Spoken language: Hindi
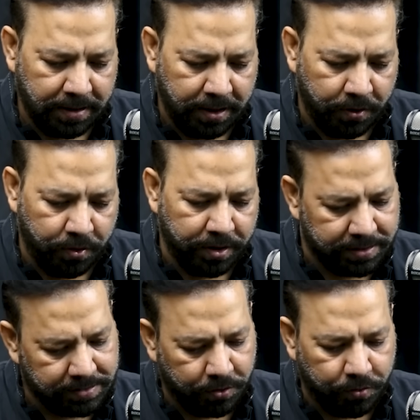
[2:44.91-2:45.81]
करोड़
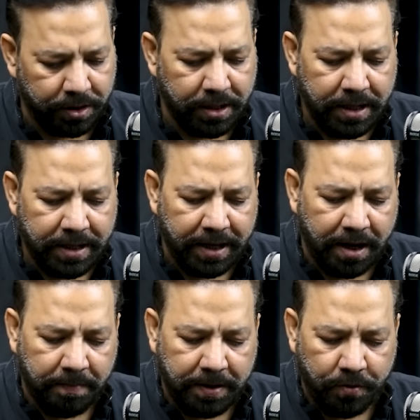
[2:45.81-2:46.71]
दस करोड़
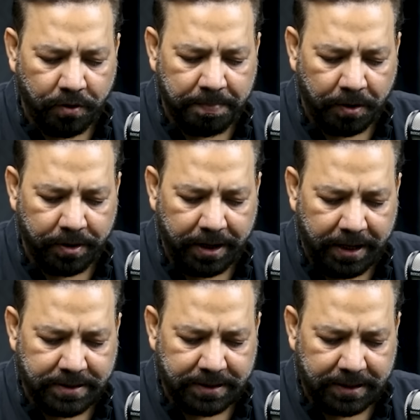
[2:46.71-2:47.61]
ग्यारह करोड़ पाउंड
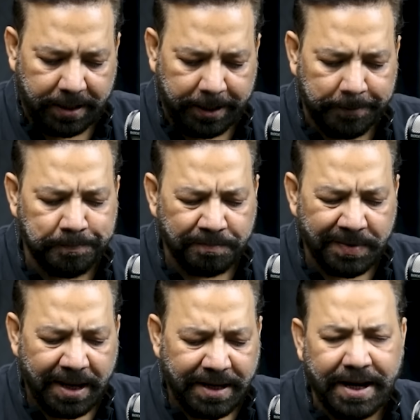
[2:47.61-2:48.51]
एक जगह है
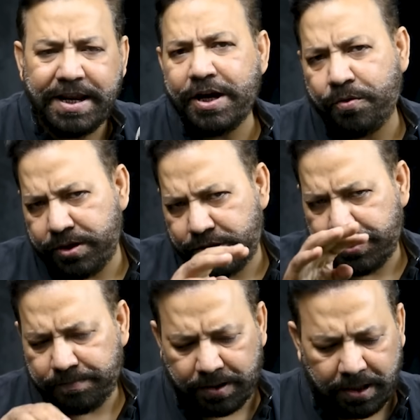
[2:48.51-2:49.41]
यानी ये कुछ